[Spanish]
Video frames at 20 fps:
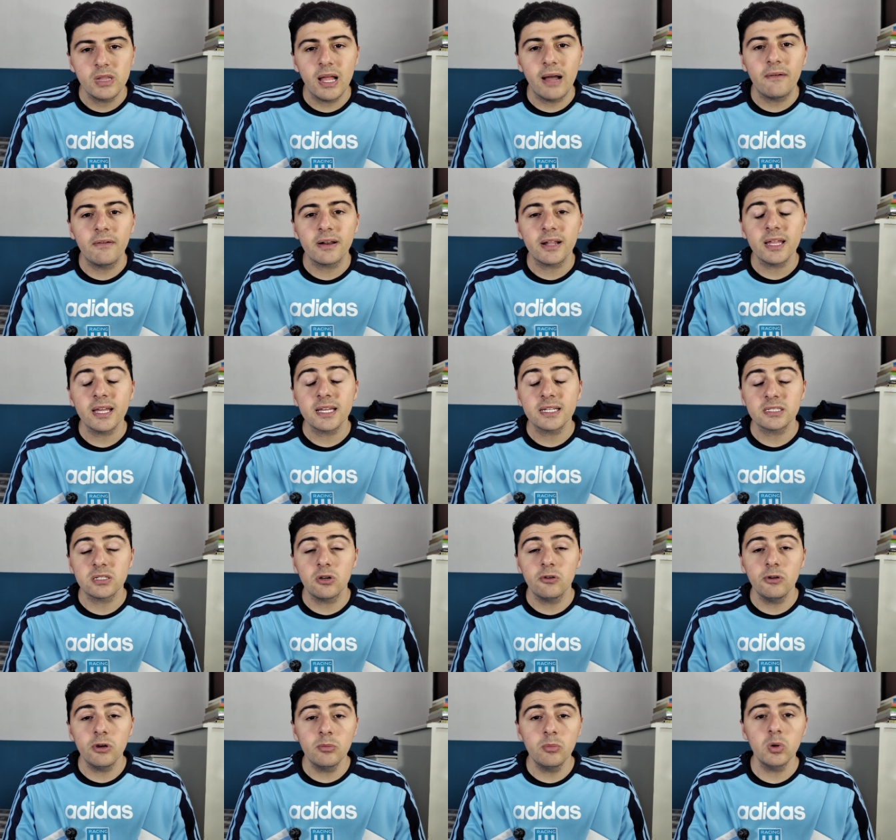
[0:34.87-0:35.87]
la verdad es que
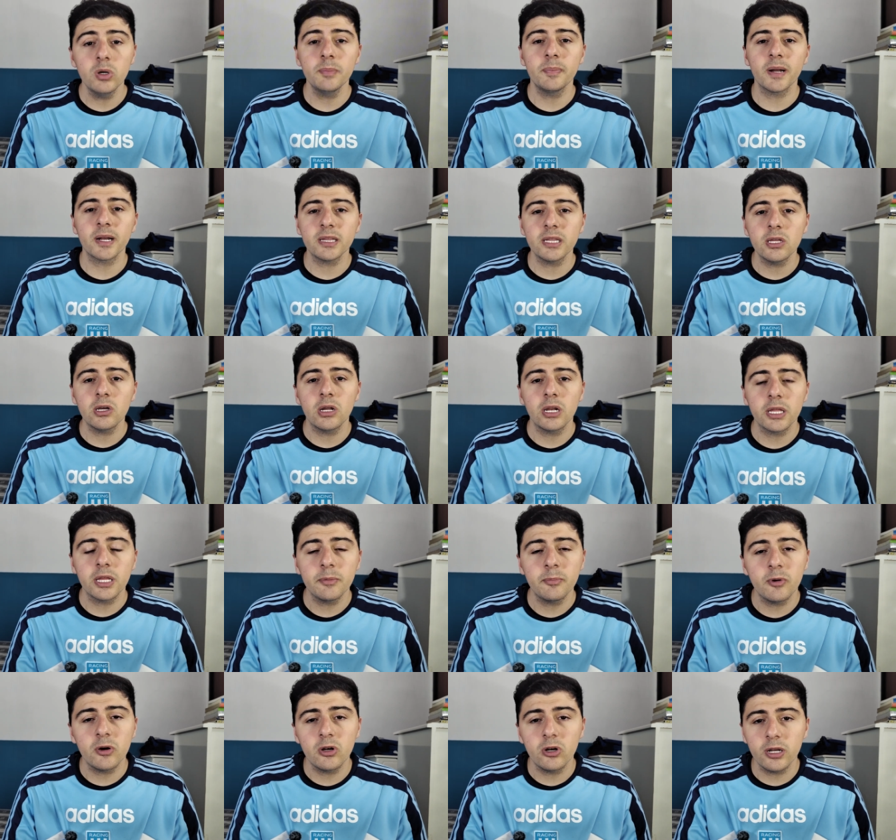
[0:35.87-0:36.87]
se lo vio muy partido al
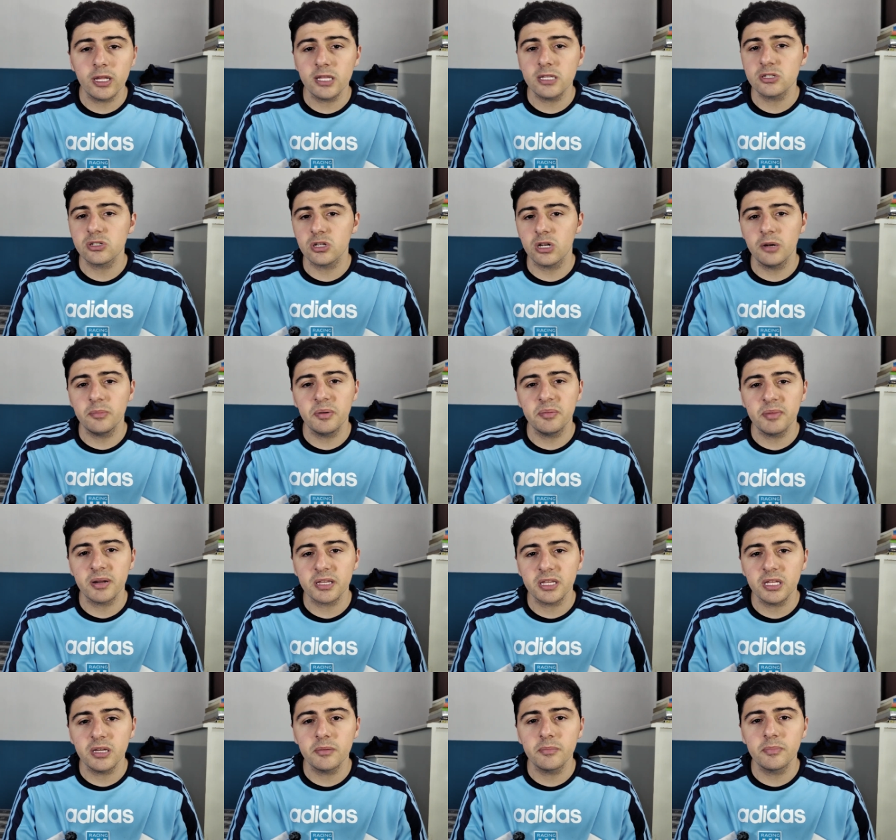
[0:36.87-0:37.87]
equipo de Lorenzo en el
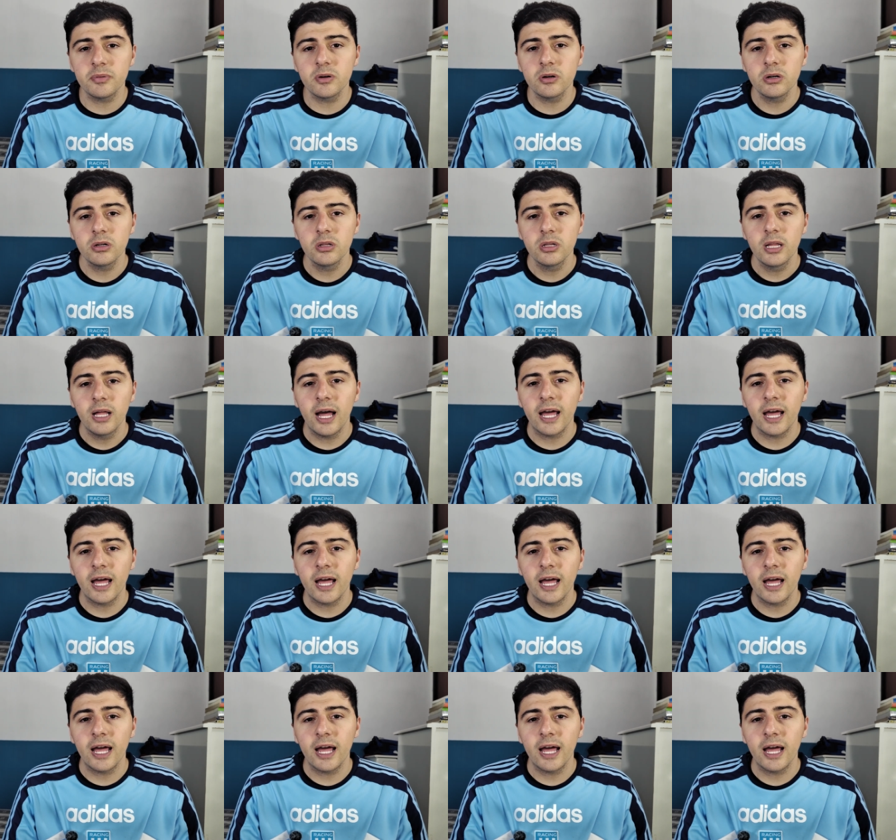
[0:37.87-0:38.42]
primer tiempo.